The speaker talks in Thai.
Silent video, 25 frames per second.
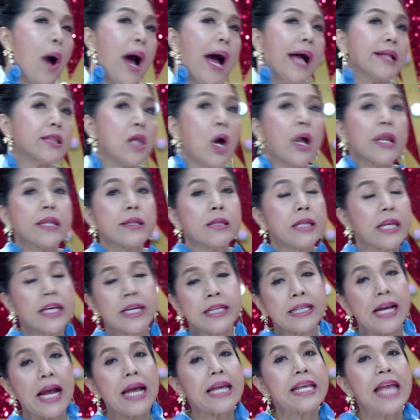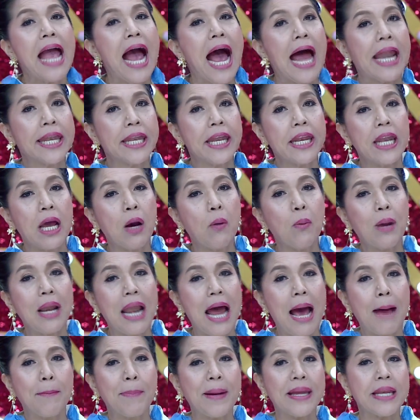ว่าตอนขี่จักรยานเนี่ยนะเว
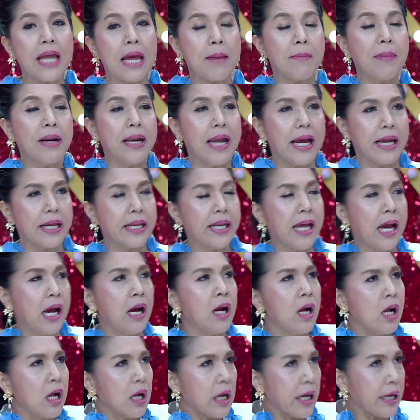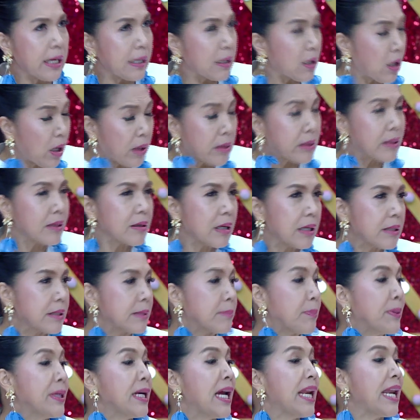ลาไปไหนมาไหนเนี่ยก็
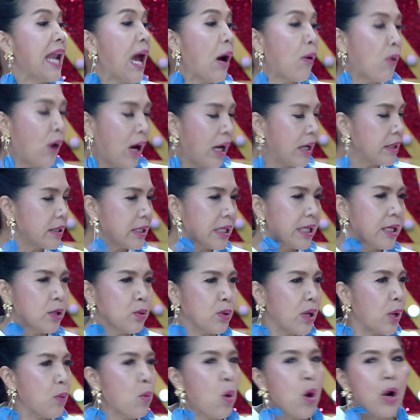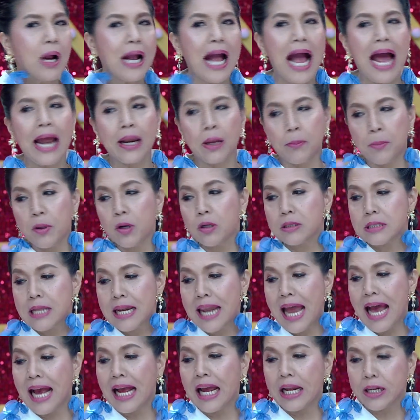เพื่อนเราอ่ะที่อยู่ในวงการมันก็จะ
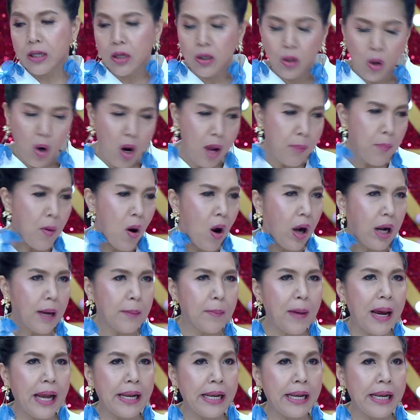รักกันก็คอยบอกกันมา